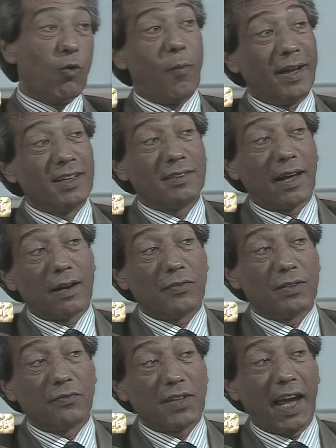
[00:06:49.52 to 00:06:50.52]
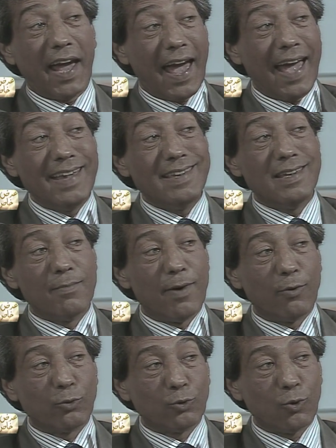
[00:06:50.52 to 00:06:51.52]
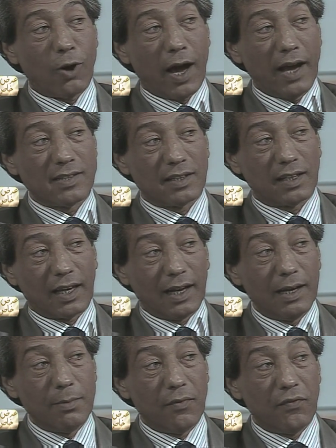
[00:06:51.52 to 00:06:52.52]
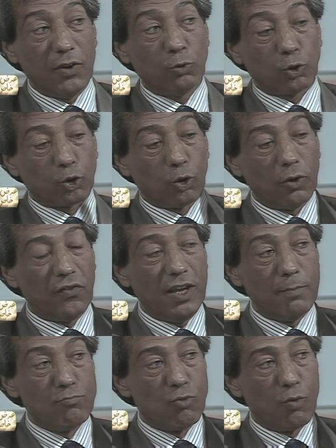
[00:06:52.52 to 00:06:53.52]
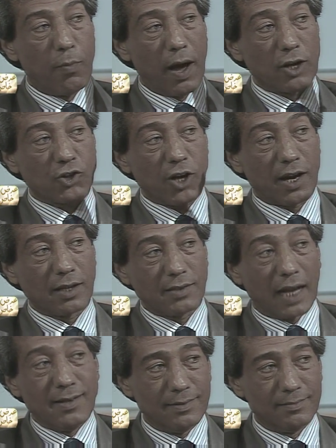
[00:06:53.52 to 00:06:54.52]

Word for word: وبعدين تعرفي تفتحي اي موضوع عايزه تتكلمي فيه وتدخلي فيه مباشره